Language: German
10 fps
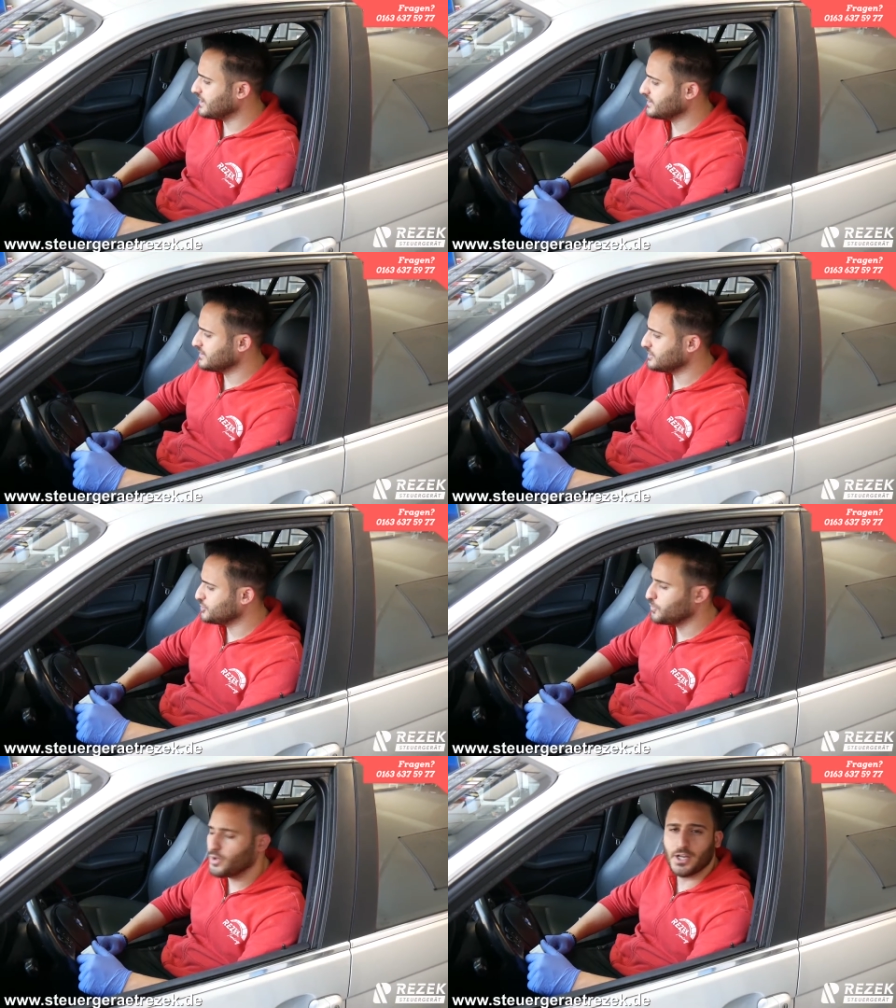hatte
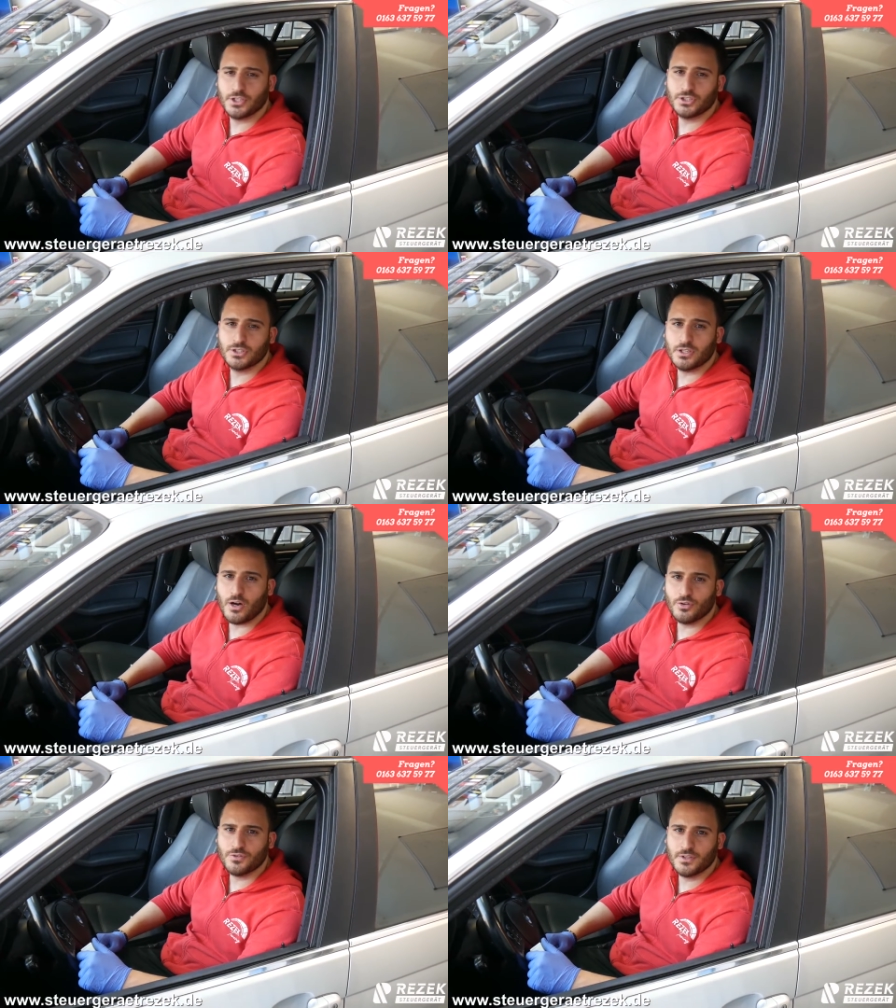sporadische
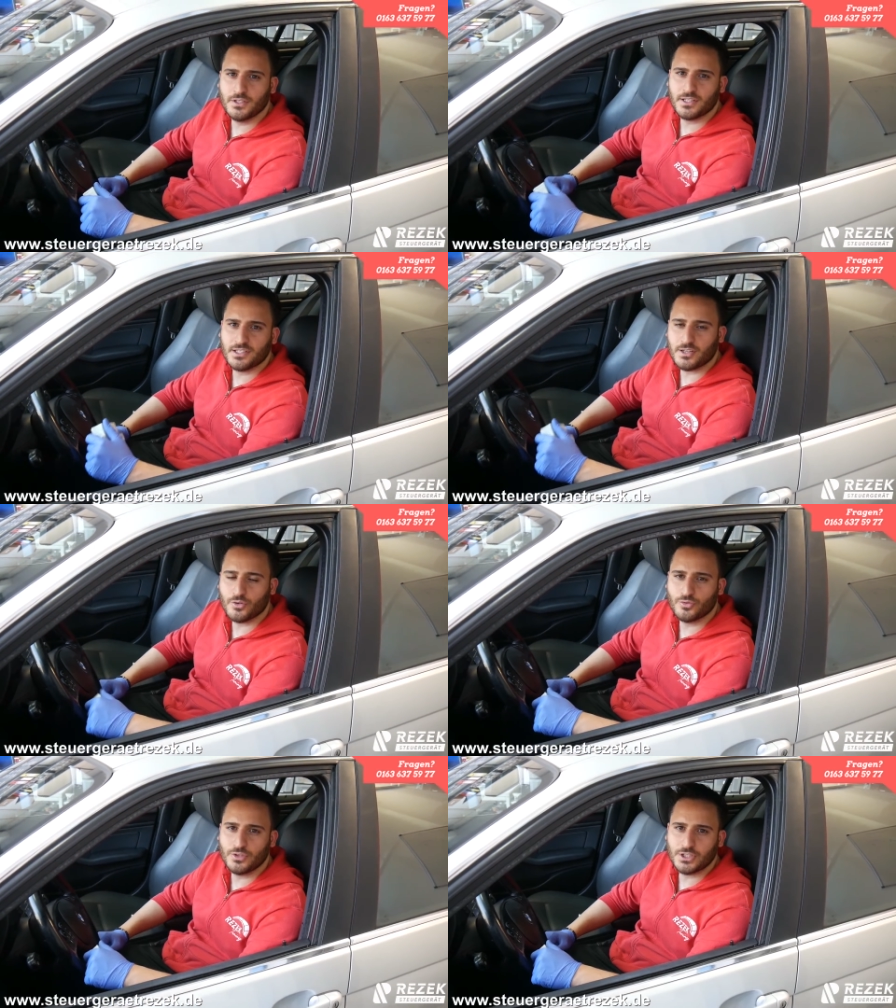Ausfälle, dass das
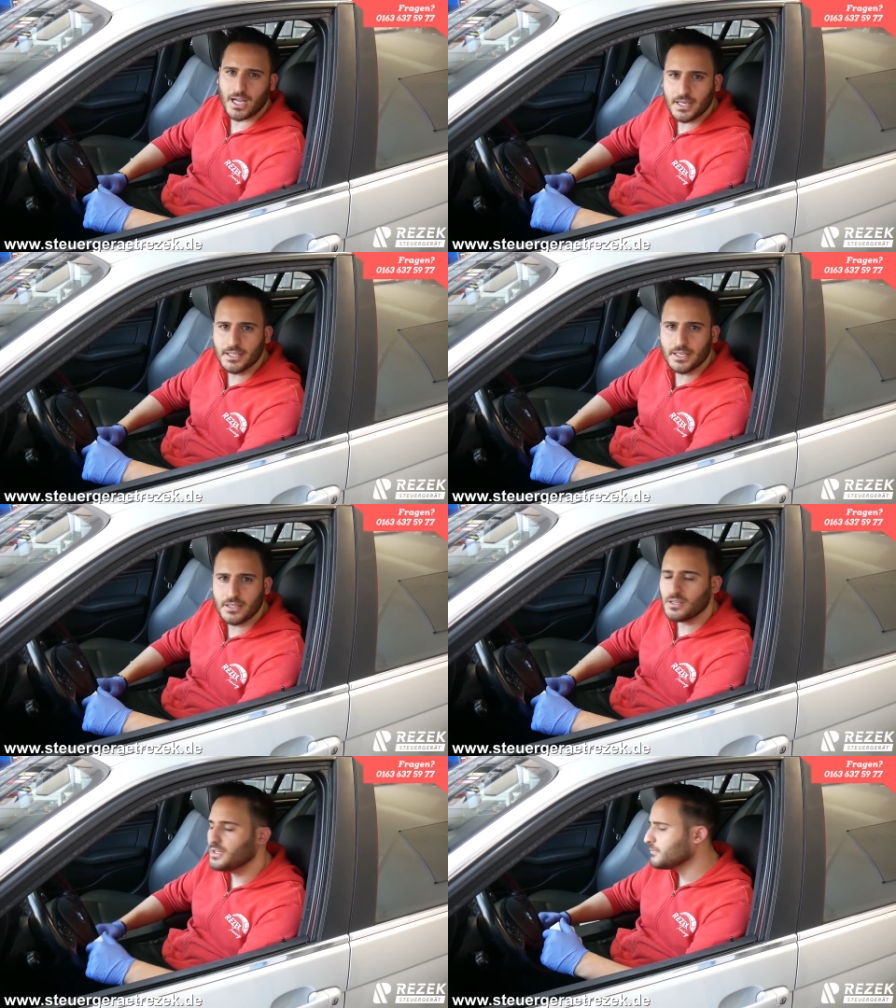Auto nicht anging.